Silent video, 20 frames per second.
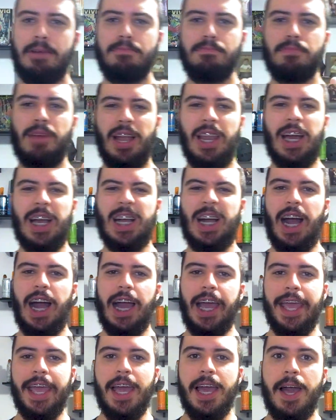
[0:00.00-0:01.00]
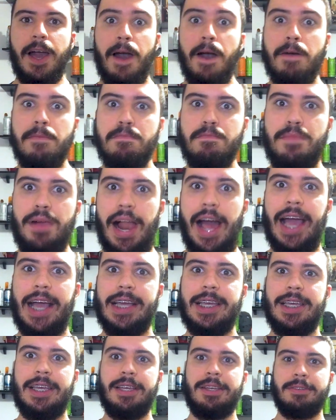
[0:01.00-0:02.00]
Malakai Black.
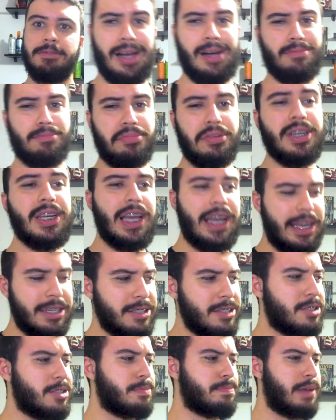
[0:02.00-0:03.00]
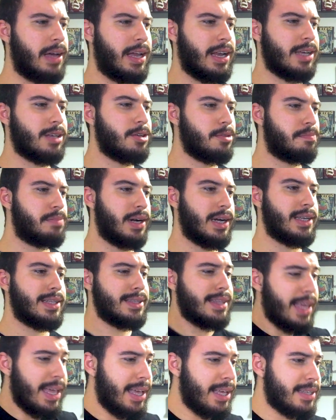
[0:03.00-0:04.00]
Ah, por que, que a gente espera que o Punk
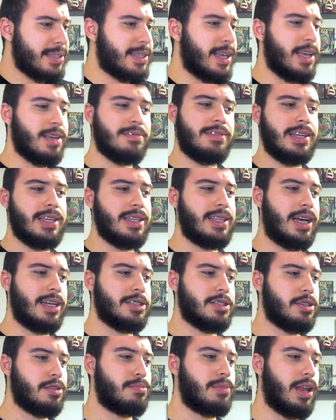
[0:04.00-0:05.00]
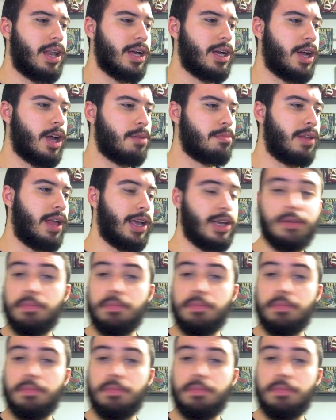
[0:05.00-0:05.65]
tenha essa rivalidade com o Malakai Black?